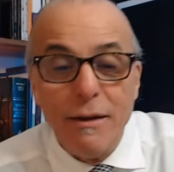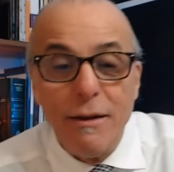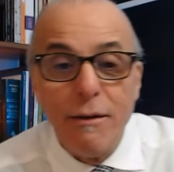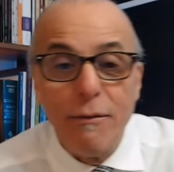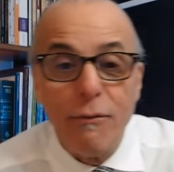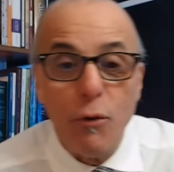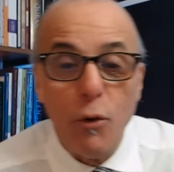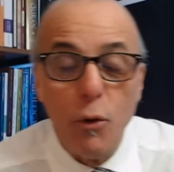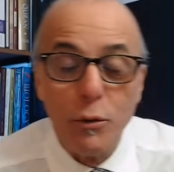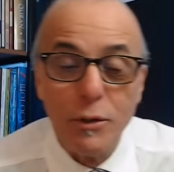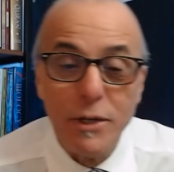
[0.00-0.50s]

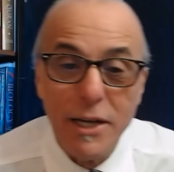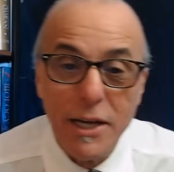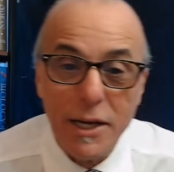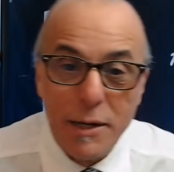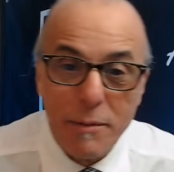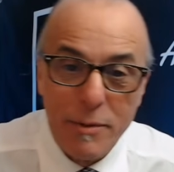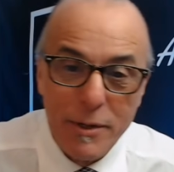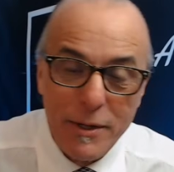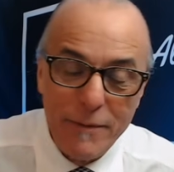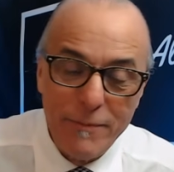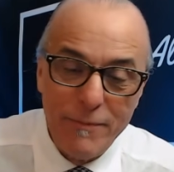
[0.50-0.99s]
في
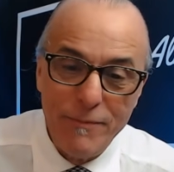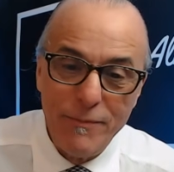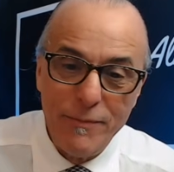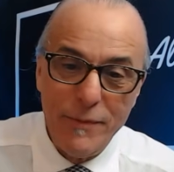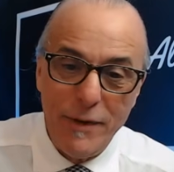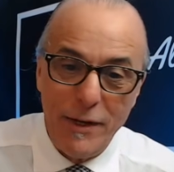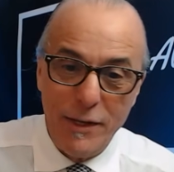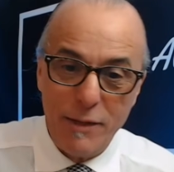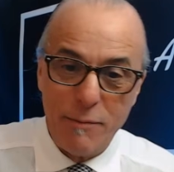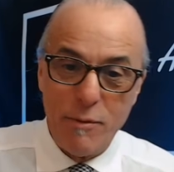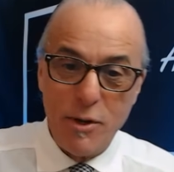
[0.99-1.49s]
اوديربي
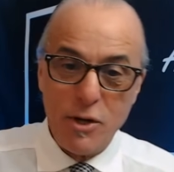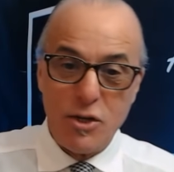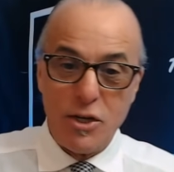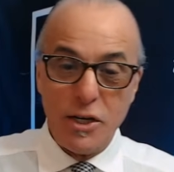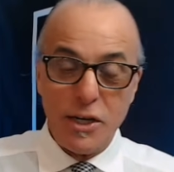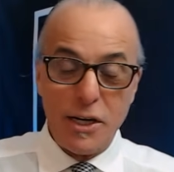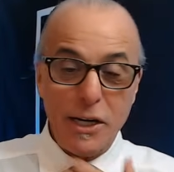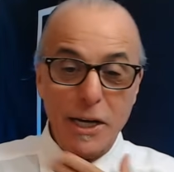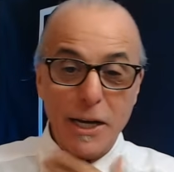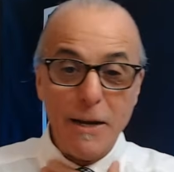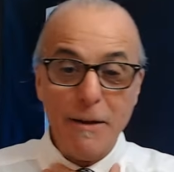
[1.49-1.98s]
عند
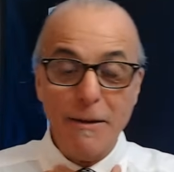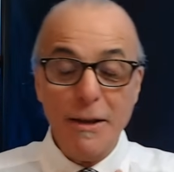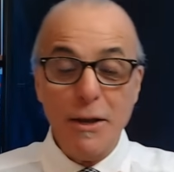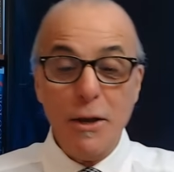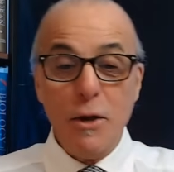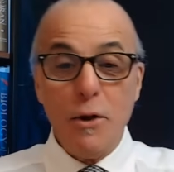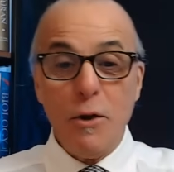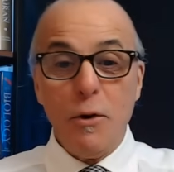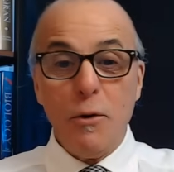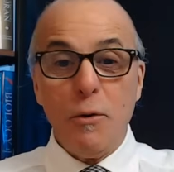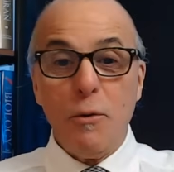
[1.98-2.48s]
بشيرلي
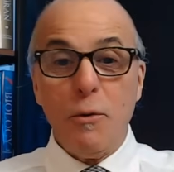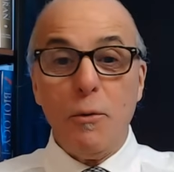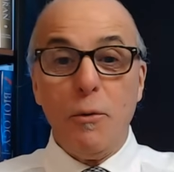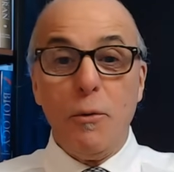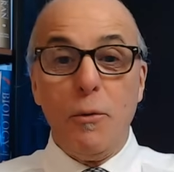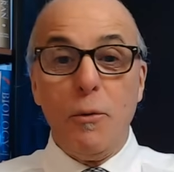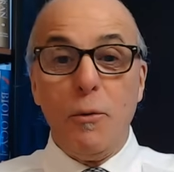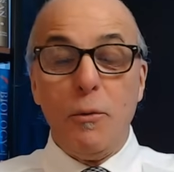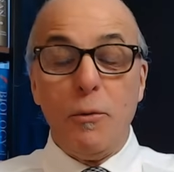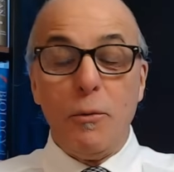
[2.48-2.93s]
و